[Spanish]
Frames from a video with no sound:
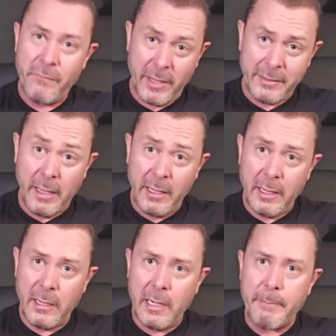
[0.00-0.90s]

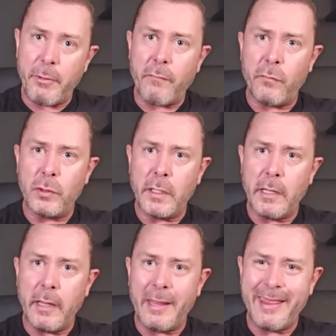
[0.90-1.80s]
Fíjate la
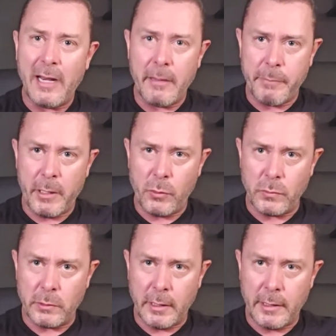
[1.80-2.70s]
profundidad de la
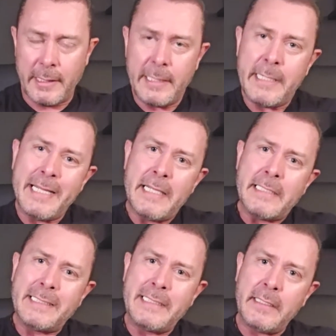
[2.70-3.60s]
pregunta.
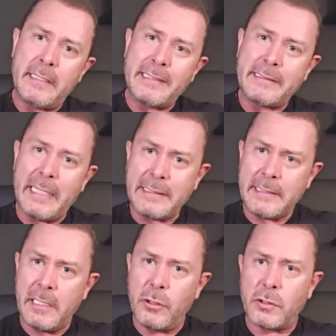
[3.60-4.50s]
Si te está
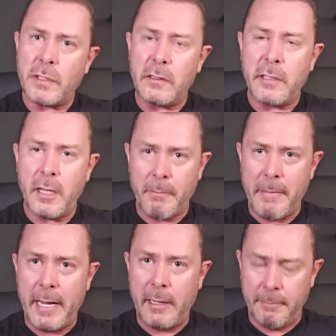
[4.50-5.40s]
haciendo sentir
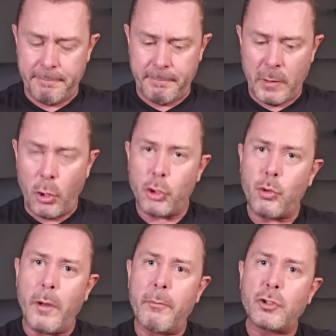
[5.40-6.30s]
mal o
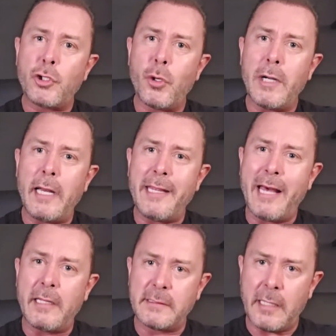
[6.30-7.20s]
tu
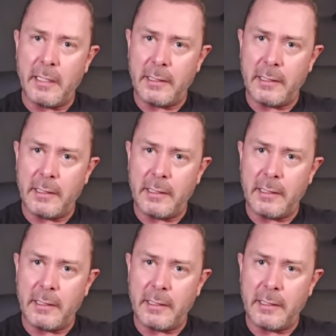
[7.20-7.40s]
emocionalidad está